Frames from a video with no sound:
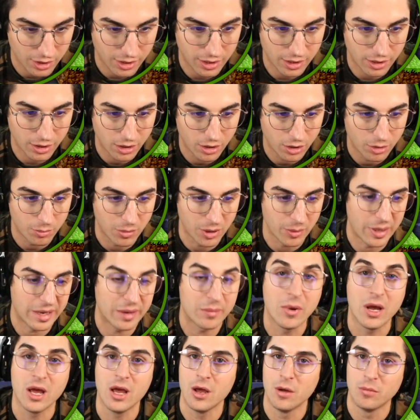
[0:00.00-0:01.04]
Ah, ma va,
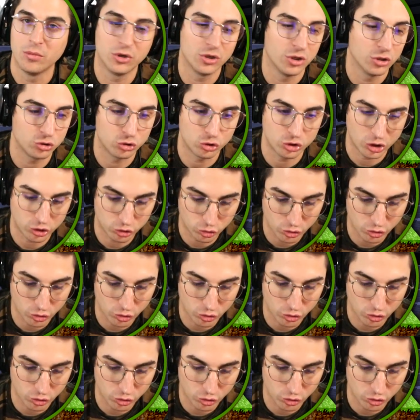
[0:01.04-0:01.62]
sto già